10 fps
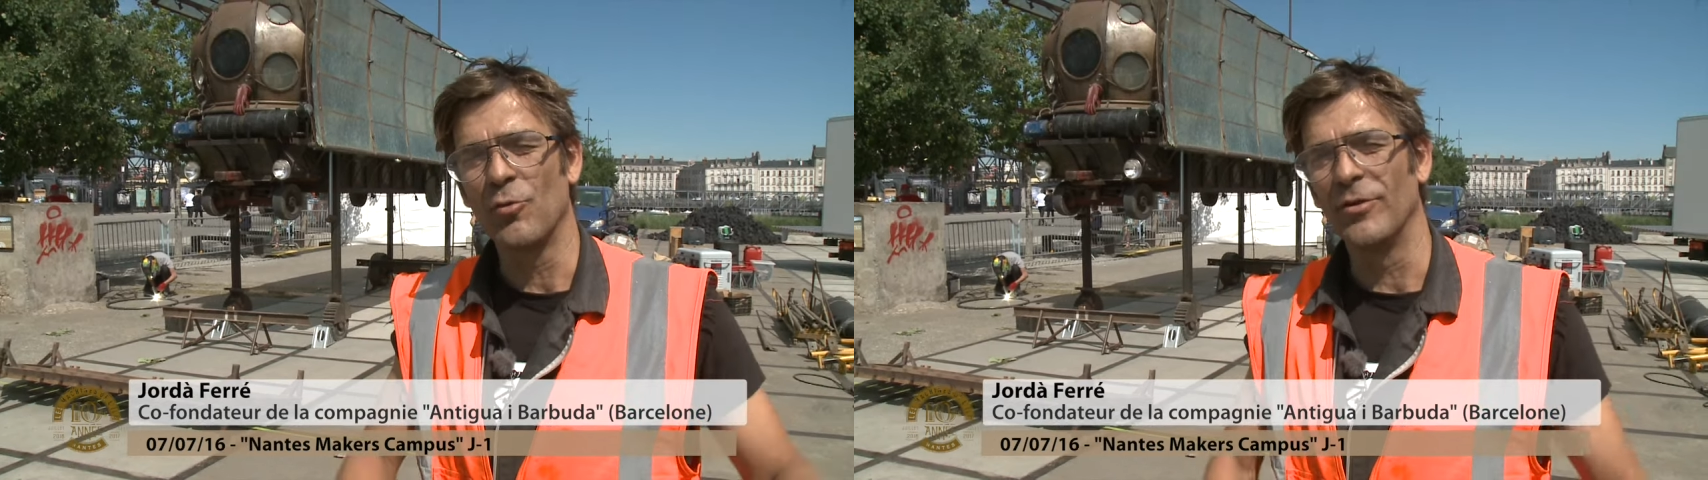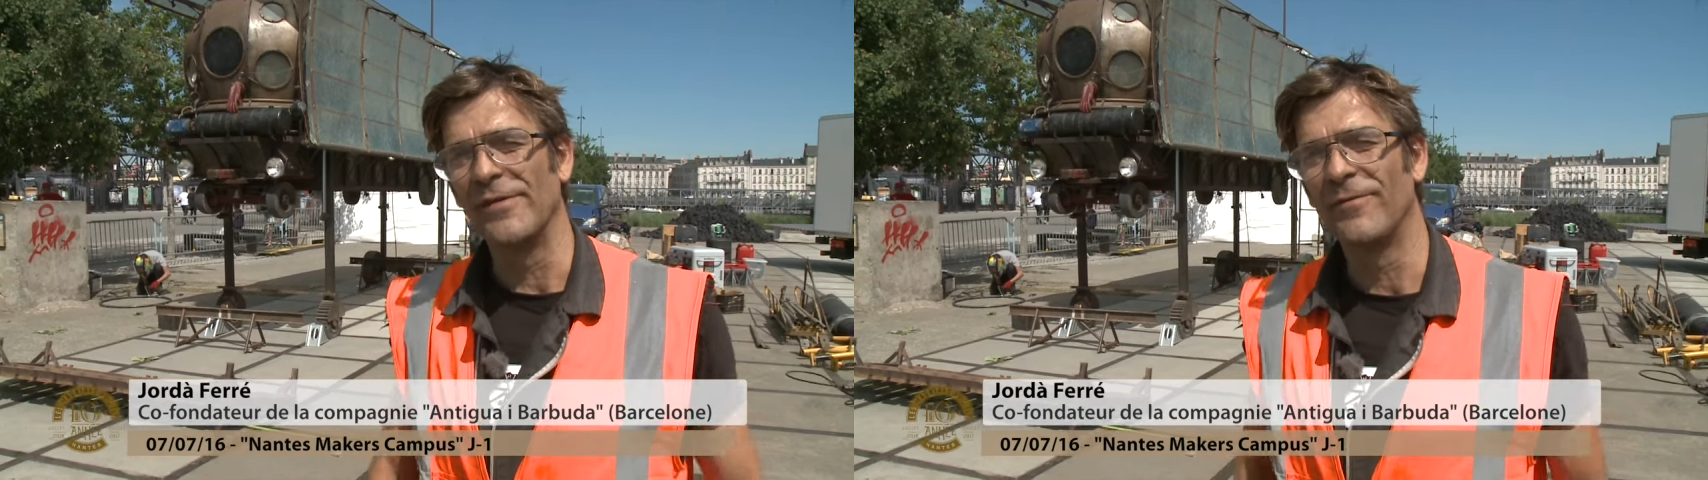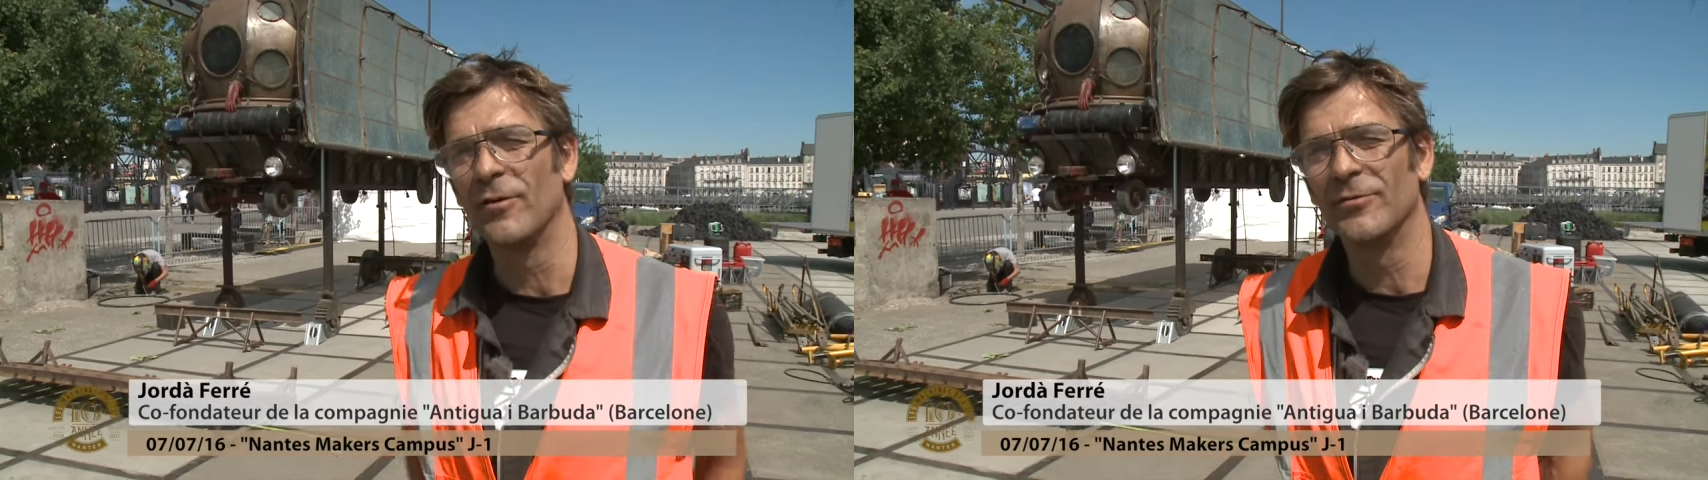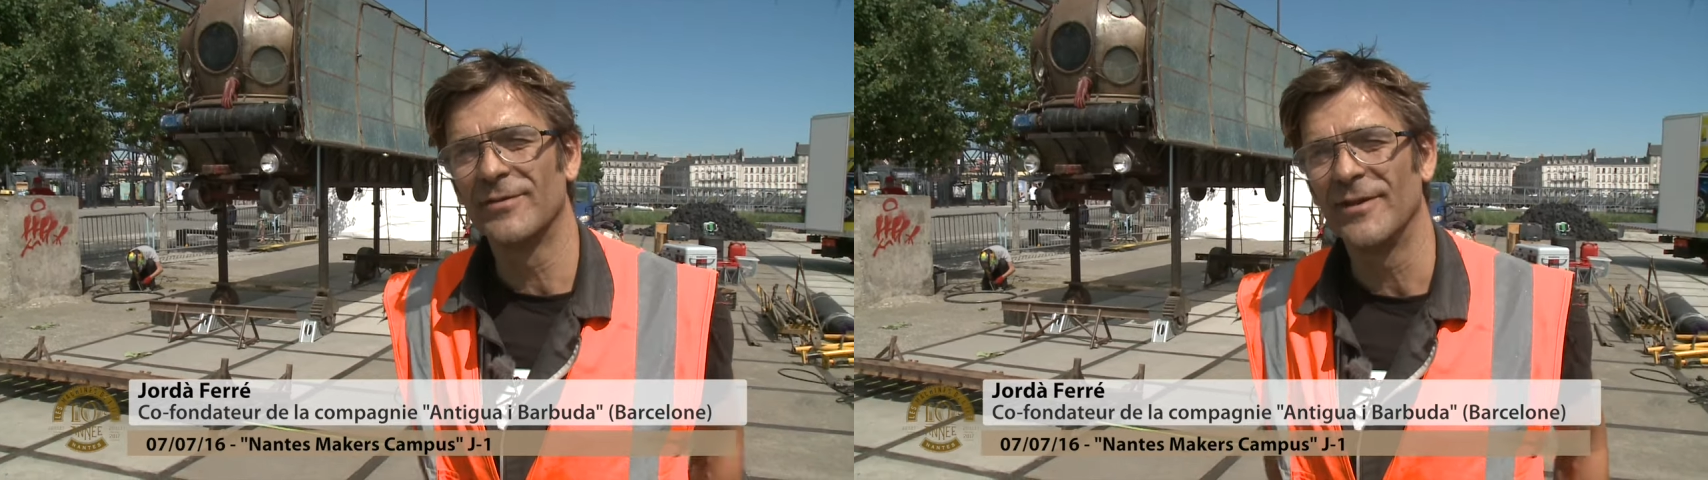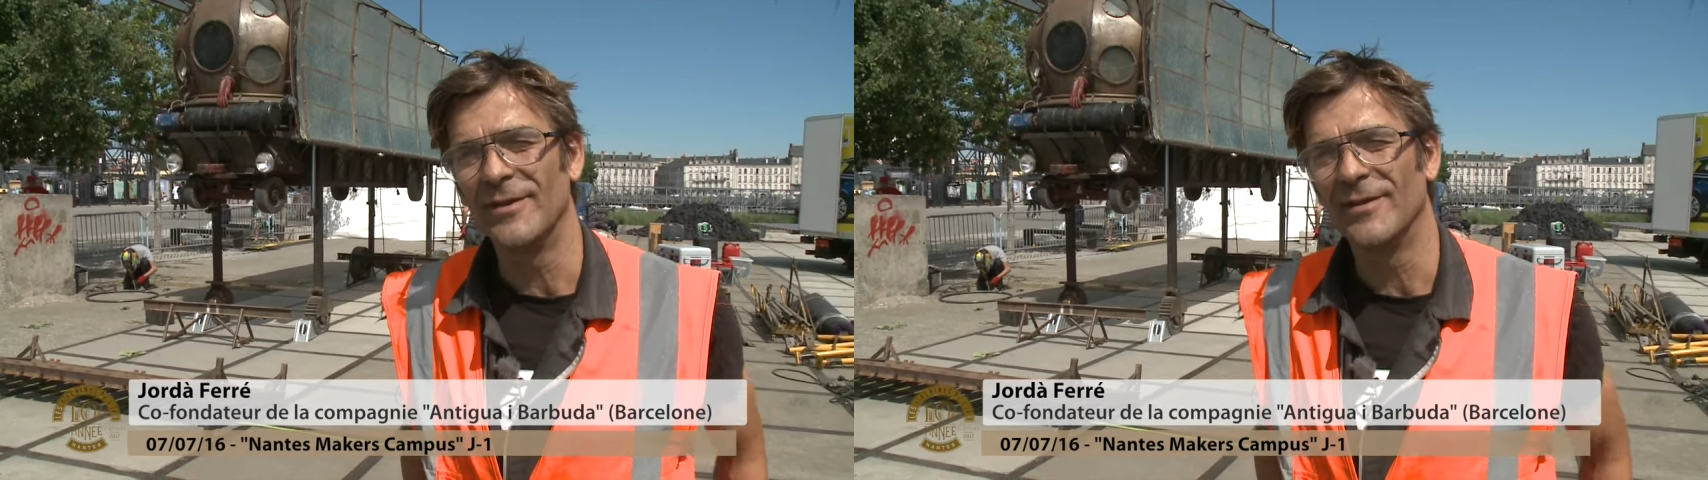beaucoup
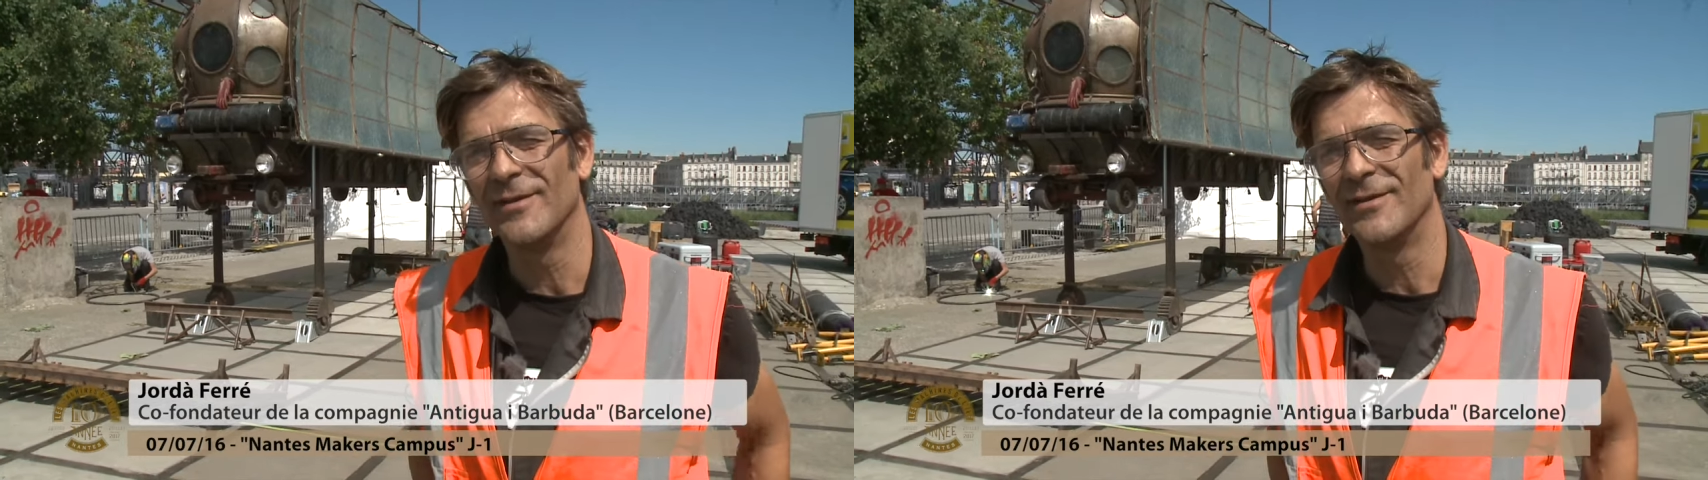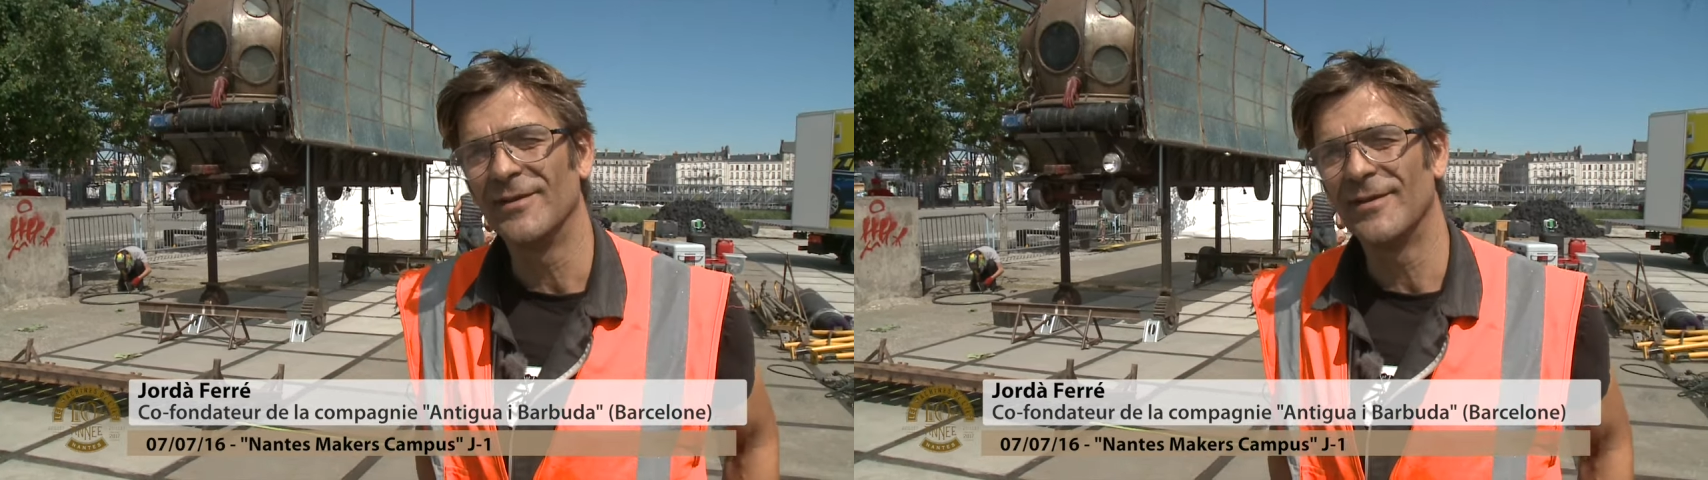d'influence de,